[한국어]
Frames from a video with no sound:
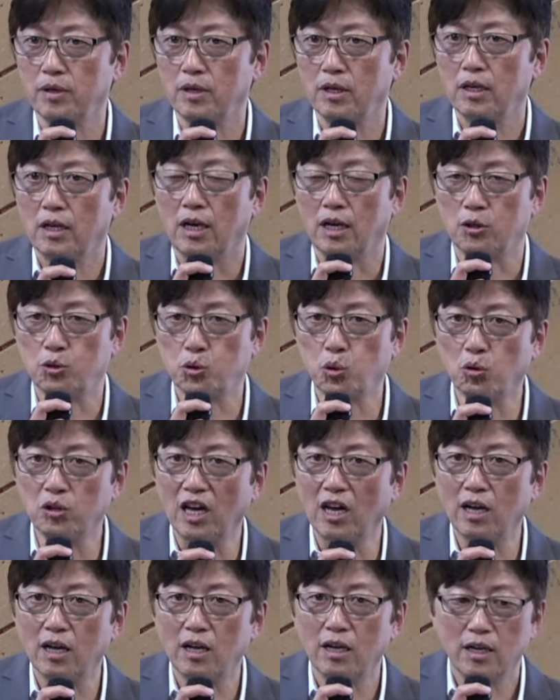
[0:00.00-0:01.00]
이
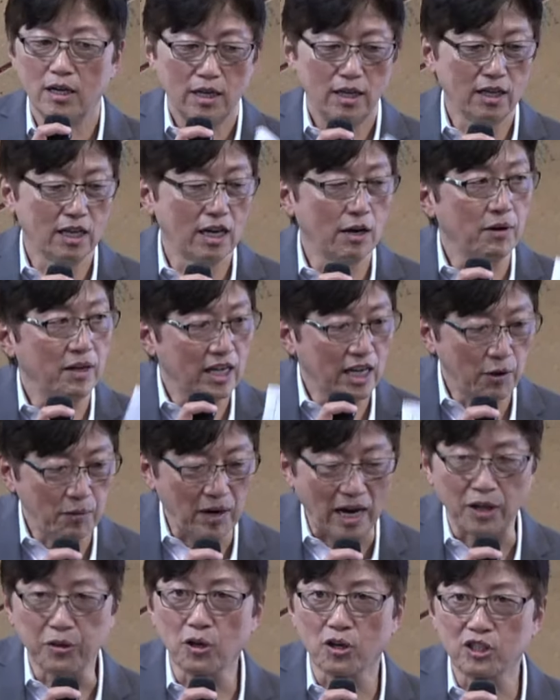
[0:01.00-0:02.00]
손에 이게 이게 왜 안
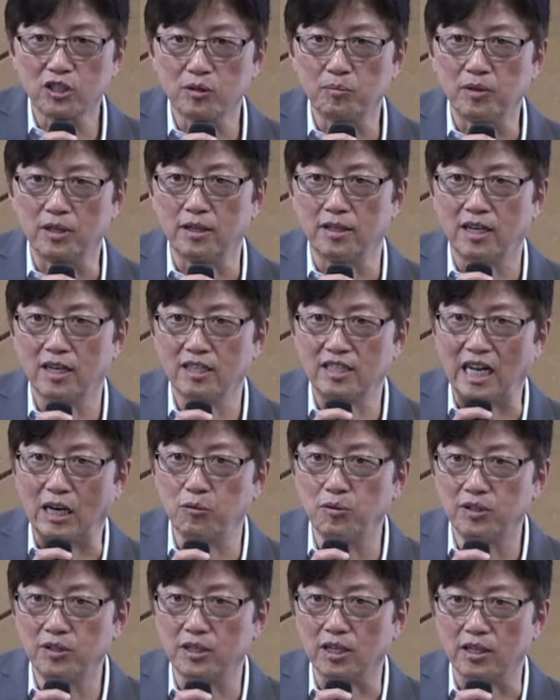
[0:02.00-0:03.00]
떨어집니까? 내가 잡고
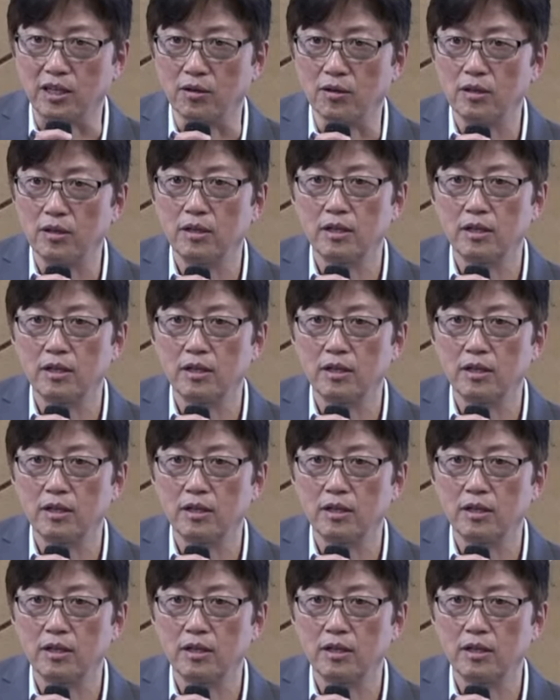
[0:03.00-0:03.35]
있잖아요.